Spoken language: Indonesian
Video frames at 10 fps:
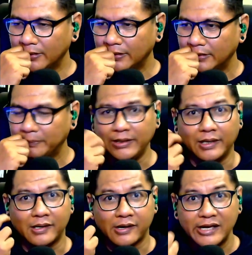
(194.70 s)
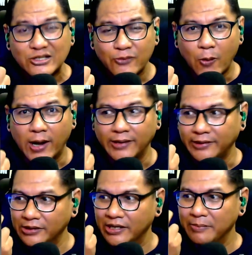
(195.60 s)
uh, ya range vokal
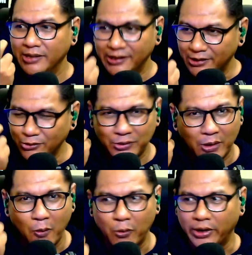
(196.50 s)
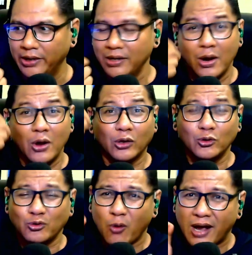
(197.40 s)
yang dia miliki juga oke okay.
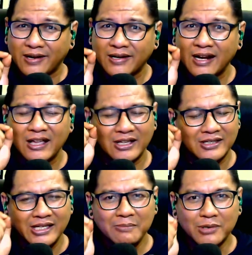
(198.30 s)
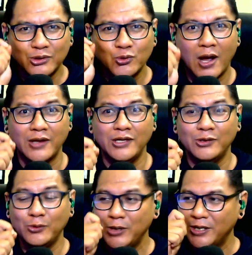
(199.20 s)
terus warna timbro suaranya
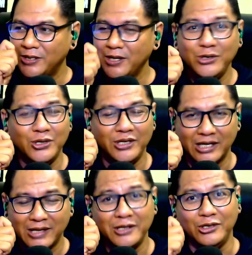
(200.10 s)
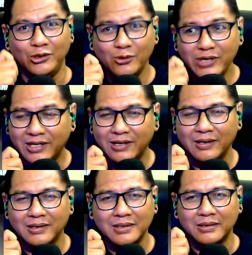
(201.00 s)
itu dia, dia ya tadi unik
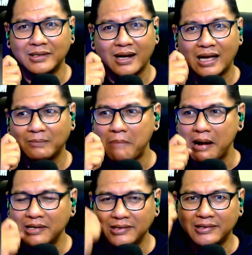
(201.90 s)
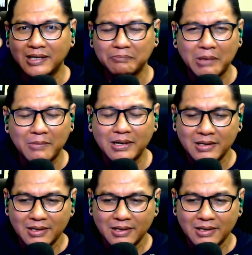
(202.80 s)
karena dekat banget dengan memang